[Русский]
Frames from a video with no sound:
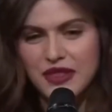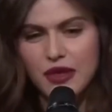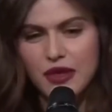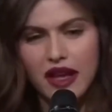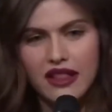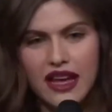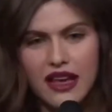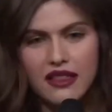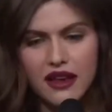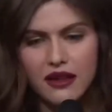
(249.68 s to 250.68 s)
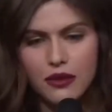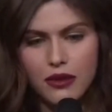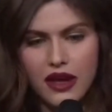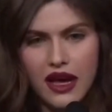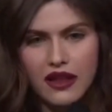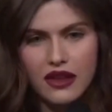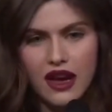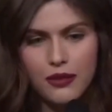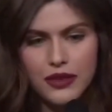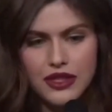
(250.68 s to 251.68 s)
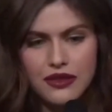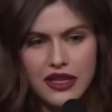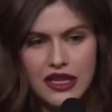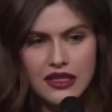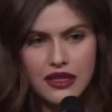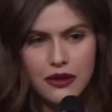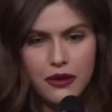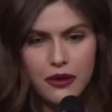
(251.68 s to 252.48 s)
С такой семьей легко легать, почему подумала об их пути.